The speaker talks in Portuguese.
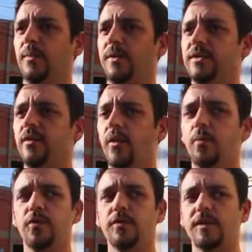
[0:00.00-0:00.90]
Em Novo
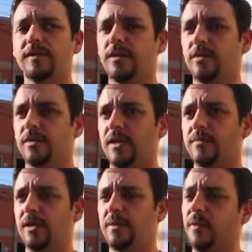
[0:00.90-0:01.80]
Hamburgo, assim, eu
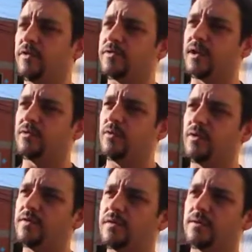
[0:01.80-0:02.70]
tenho na Maurício
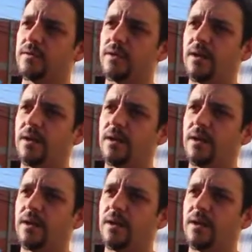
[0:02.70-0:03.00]
Cardoso,